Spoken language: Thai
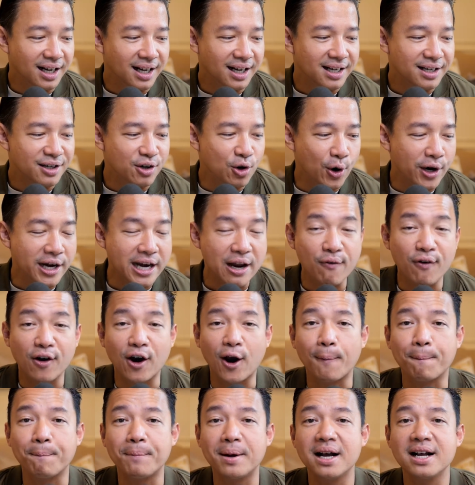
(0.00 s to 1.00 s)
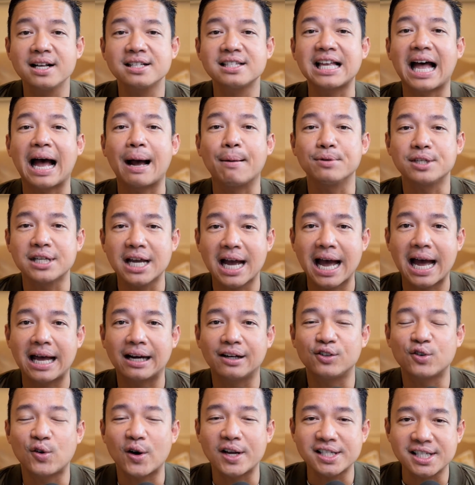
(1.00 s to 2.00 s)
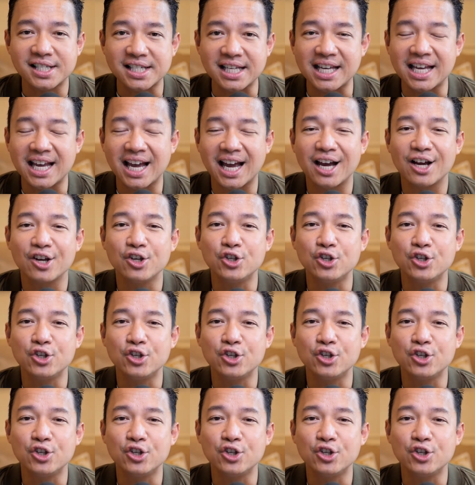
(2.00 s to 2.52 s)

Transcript: โดย developer 3 ชาติรัสเซีย